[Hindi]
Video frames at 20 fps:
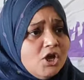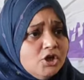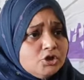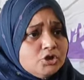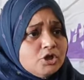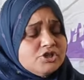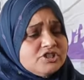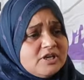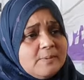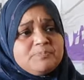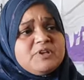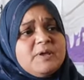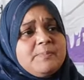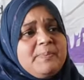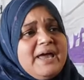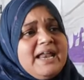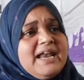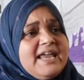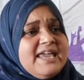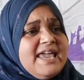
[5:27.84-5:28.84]
तो सबसे
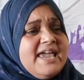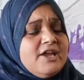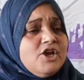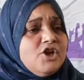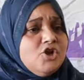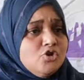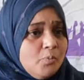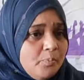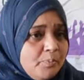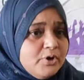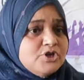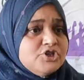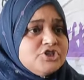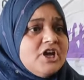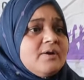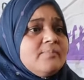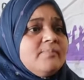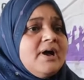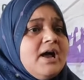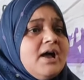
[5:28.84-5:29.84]
पहले ये कि नुपुर
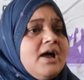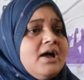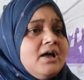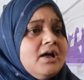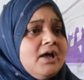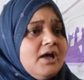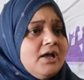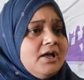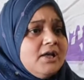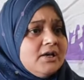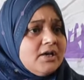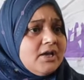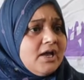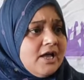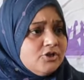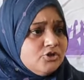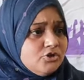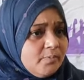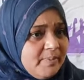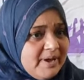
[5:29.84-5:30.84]
शर्मा का
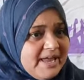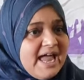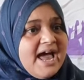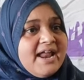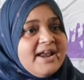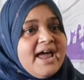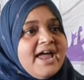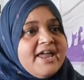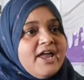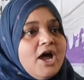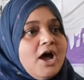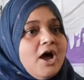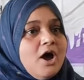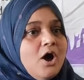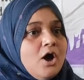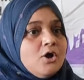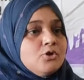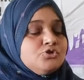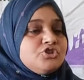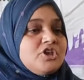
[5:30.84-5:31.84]
जो बयान आया
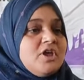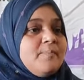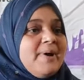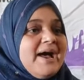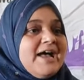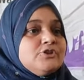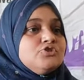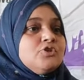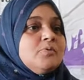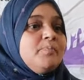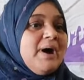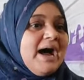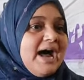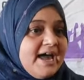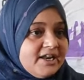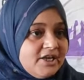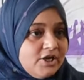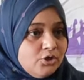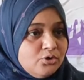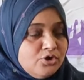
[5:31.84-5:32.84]
और उसके बाद जो
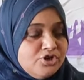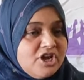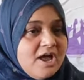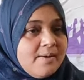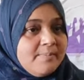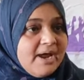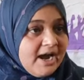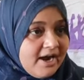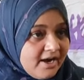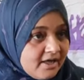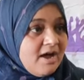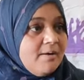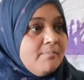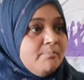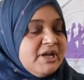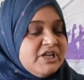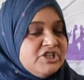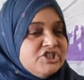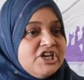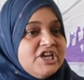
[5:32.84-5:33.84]
बाहर की दुनिया में हड़कम
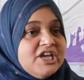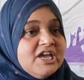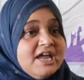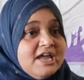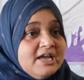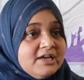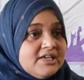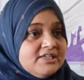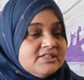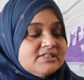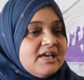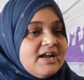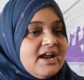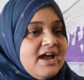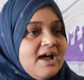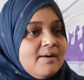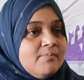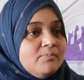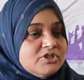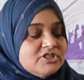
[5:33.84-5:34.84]
मची किस
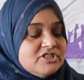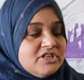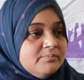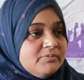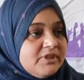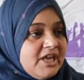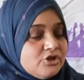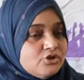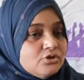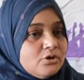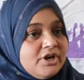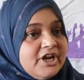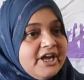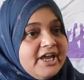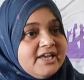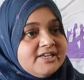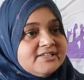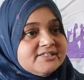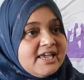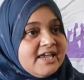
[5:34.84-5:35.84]
तरह मुस्लिम देशों ने
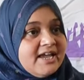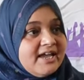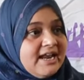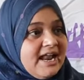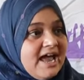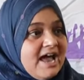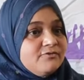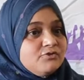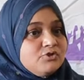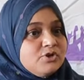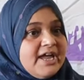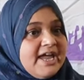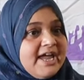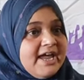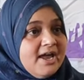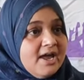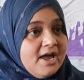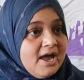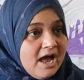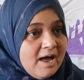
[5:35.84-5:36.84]
इसके ख़िलाफ़ जो है
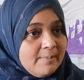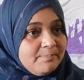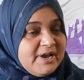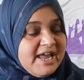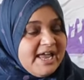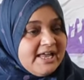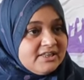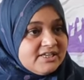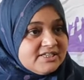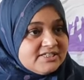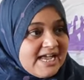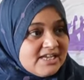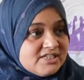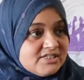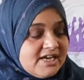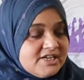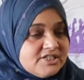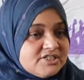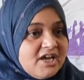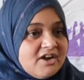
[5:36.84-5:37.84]
अपने एहतजाज
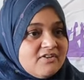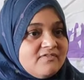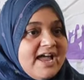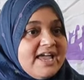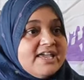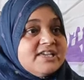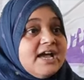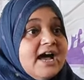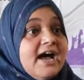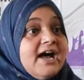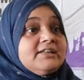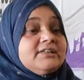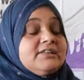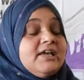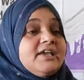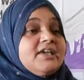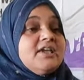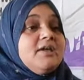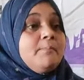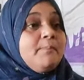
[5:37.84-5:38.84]
दर्ज करवाए यहाँ
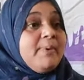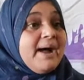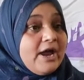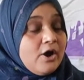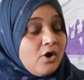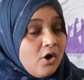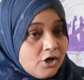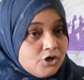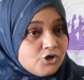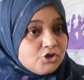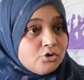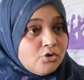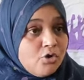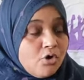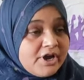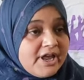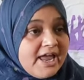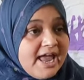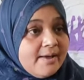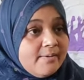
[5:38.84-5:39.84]
तक कि बाइकआउट शुरू हो
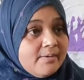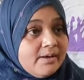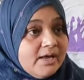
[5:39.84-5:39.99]
गया